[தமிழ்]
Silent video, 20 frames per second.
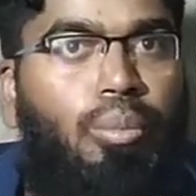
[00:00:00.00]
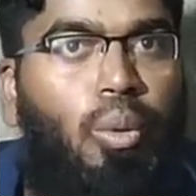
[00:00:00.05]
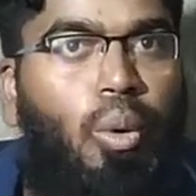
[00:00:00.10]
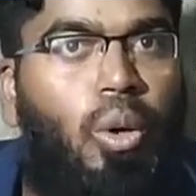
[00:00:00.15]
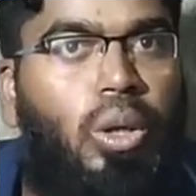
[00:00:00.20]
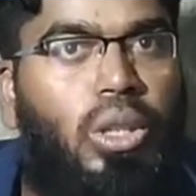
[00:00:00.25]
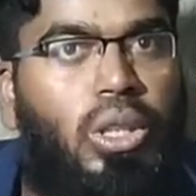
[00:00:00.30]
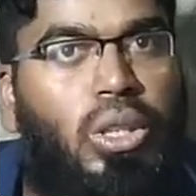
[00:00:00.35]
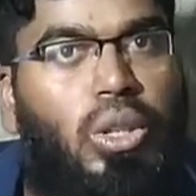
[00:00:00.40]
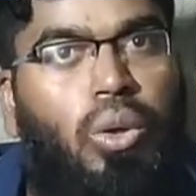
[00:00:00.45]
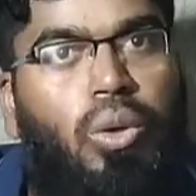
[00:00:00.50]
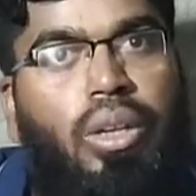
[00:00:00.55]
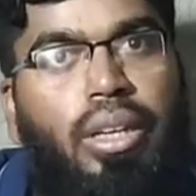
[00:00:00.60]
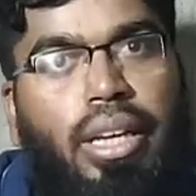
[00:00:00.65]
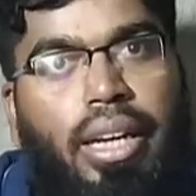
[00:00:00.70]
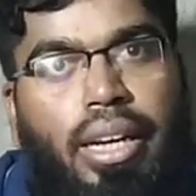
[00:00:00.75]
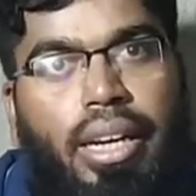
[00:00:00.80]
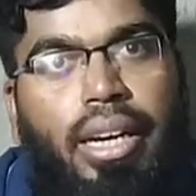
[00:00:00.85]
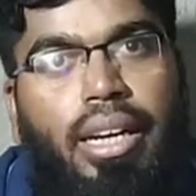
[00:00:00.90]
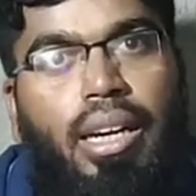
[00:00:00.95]
போட் ஸ்டோன்
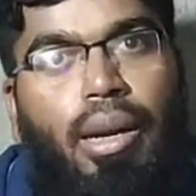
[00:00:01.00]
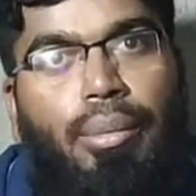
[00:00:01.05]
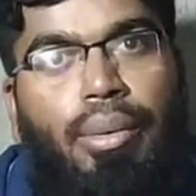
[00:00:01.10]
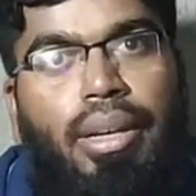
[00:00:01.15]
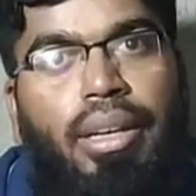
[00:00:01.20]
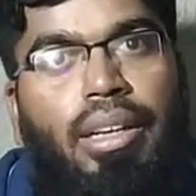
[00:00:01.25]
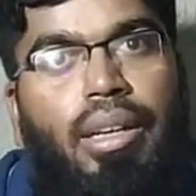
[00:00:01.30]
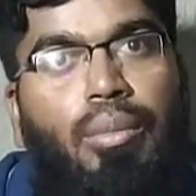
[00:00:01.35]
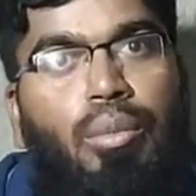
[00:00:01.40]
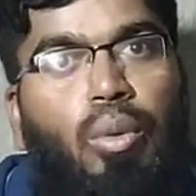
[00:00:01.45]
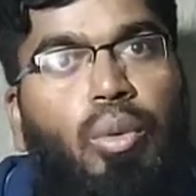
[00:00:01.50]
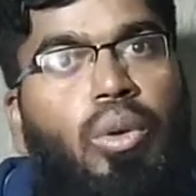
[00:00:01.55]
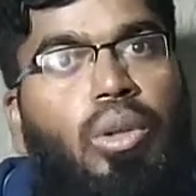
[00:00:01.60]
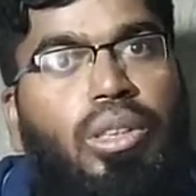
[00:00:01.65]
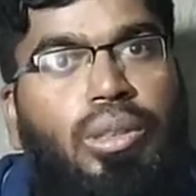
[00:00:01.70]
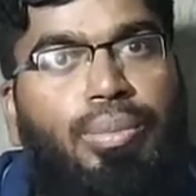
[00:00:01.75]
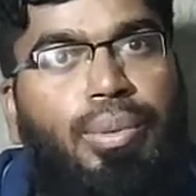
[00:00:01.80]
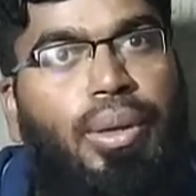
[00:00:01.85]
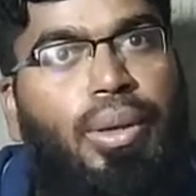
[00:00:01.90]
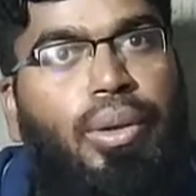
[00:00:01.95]
கிரனேட் அப்படிங்கிற
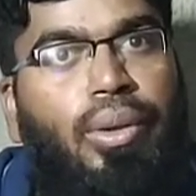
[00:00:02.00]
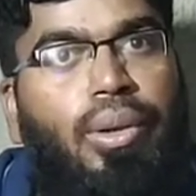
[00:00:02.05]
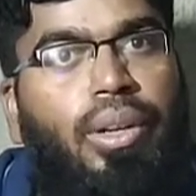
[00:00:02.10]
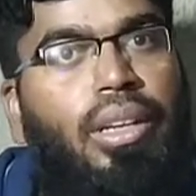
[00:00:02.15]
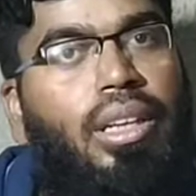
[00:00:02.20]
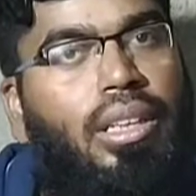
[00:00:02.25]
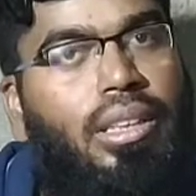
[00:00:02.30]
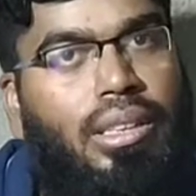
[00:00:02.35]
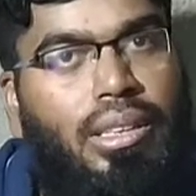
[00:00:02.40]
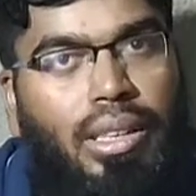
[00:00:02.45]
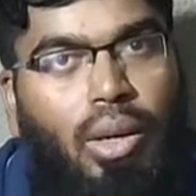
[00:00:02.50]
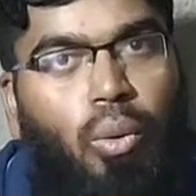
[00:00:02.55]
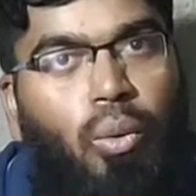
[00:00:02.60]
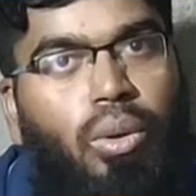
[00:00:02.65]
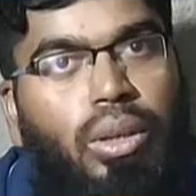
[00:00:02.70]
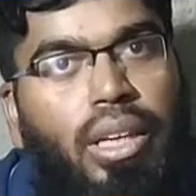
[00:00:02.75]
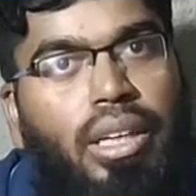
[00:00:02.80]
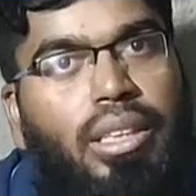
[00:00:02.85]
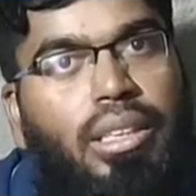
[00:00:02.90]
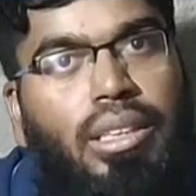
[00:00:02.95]
ப்ளூடூத் ஸ்பீக்கரோட
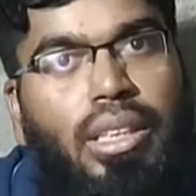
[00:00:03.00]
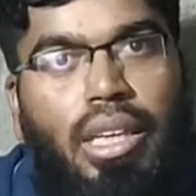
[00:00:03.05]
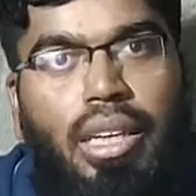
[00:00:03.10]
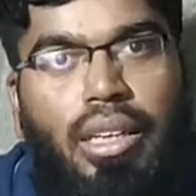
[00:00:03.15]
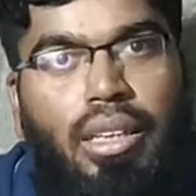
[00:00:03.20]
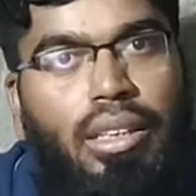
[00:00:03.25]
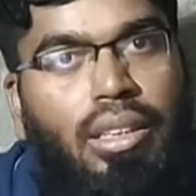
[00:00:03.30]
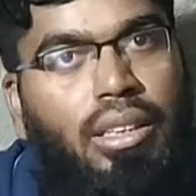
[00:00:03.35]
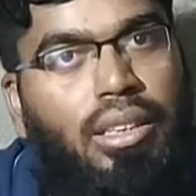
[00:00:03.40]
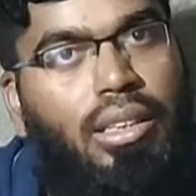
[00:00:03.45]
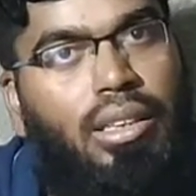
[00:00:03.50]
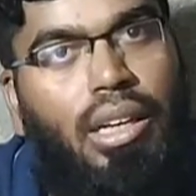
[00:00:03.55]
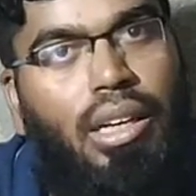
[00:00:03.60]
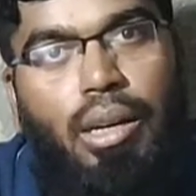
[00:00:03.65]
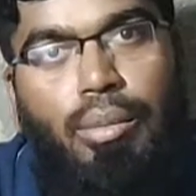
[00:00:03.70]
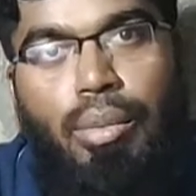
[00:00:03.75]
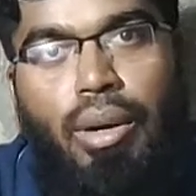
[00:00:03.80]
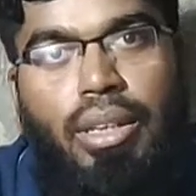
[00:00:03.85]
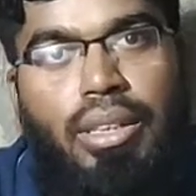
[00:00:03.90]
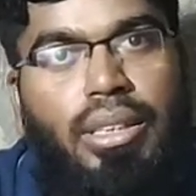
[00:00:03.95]
சவுண்ட் டெஸ்ட் அண்டு
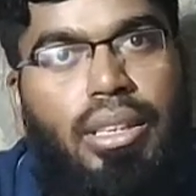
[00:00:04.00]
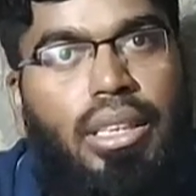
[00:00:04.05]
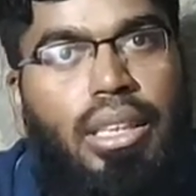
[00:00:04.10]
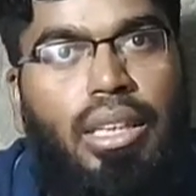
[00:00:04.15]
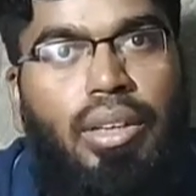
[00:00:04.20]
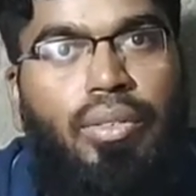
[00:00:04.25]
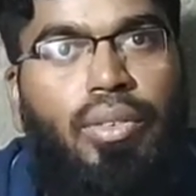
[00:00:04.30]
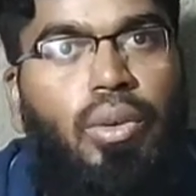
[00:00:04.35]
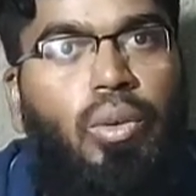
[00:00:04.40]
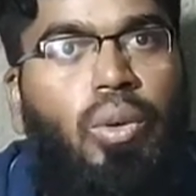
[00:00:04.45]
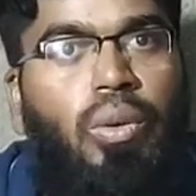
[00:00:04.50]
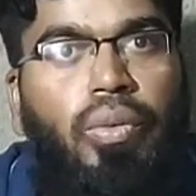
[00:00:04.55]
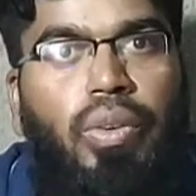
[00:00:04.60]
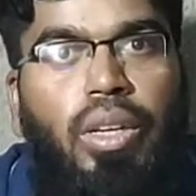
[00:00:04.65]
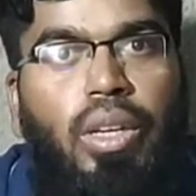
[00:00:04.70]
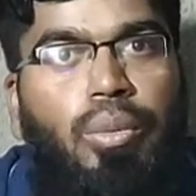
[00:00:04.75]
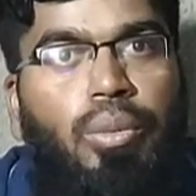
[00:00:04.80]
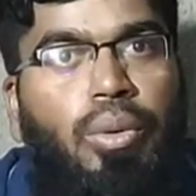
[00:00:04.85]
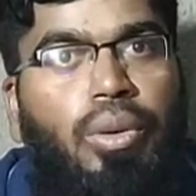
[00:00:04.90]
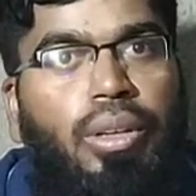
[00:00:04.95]
அன்பாக்சிங் ரிவ்யூ ஒரு
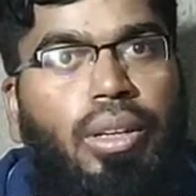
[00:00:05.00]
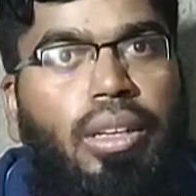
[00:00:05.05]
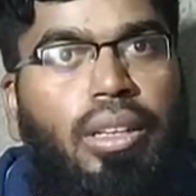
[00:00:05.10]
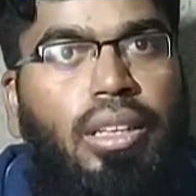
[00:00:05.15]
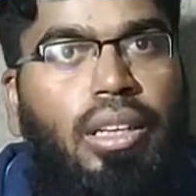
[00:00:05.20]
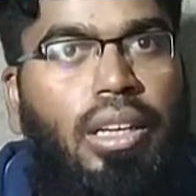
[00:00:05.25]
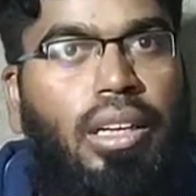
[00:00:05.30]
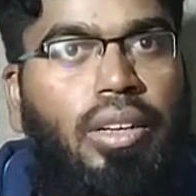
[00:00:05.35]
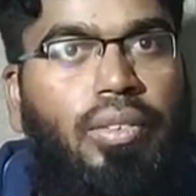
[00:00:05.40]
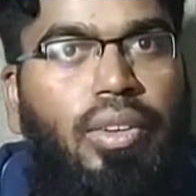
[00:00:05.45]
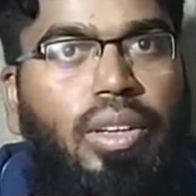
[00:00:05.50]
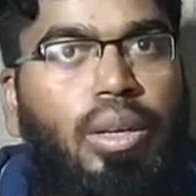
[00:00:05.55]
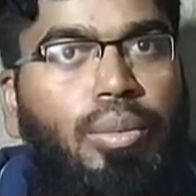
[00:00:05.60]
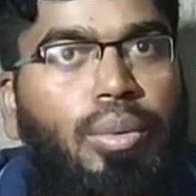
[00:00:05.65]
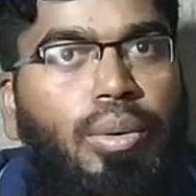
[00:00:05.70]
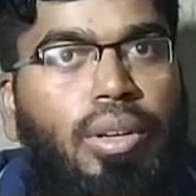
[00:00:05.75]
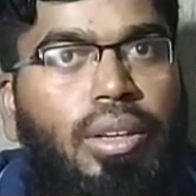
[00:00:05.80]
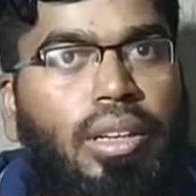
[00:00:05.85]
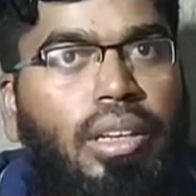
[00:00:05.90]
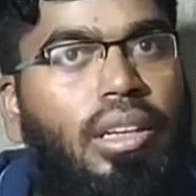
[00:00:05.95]
வீடியோ போட்டிருக்கேன் இந்த ரெண்டு வீடியோ
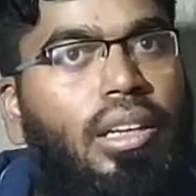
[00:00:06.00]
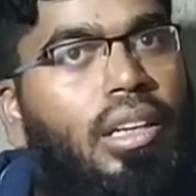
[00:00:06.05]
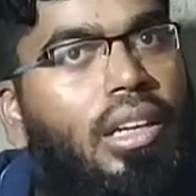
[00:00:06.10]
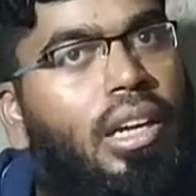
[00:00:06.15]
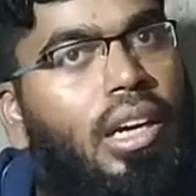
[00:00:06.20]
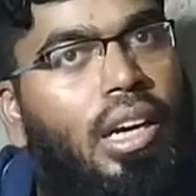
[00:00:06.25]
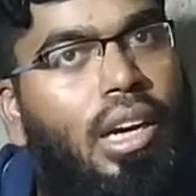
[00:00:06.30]
போட்டிருக்கேன்